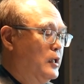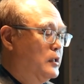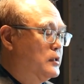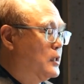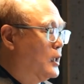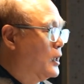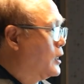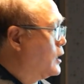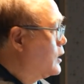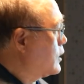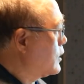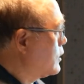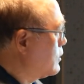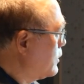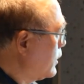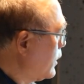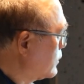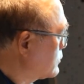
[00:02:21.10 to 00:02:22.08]

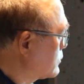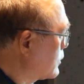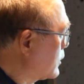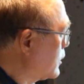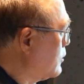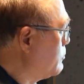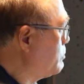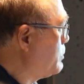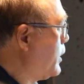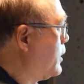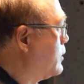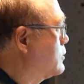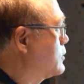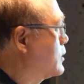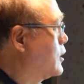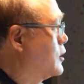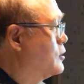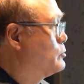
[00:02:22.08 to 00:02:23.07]
제가 해석한
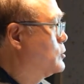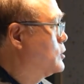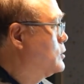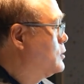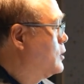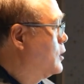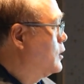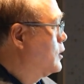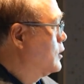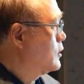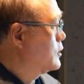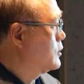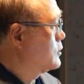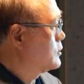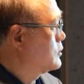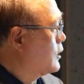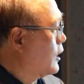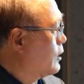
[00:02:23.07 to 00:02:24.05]
패러다임은
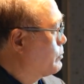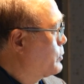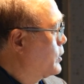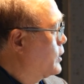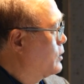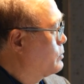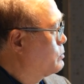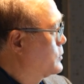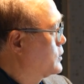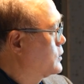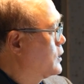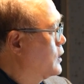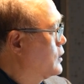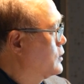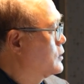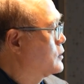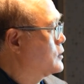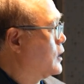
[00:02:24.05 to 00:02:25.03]
그 앞에 밑에
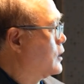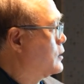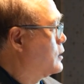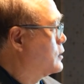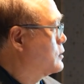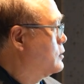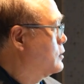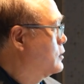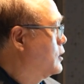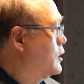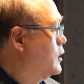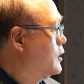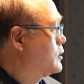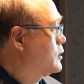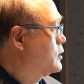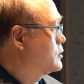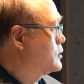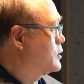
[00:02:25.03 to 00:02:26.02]
있는
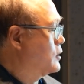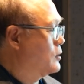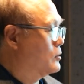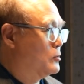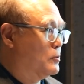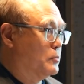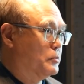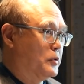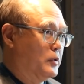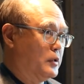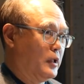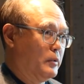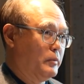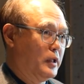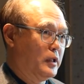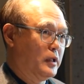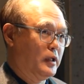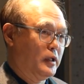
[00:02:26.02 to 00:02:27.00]
삼각형에 이제 소프트웨어
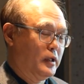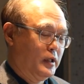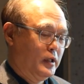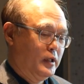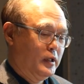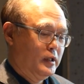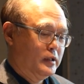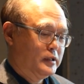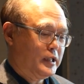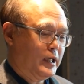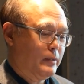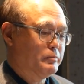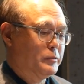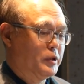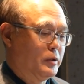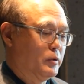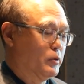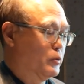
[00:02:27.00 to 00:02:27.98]
개발의
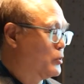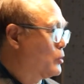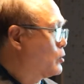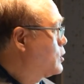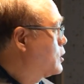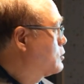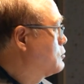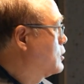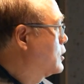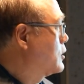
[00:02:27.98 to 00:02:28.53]
3대 요소라고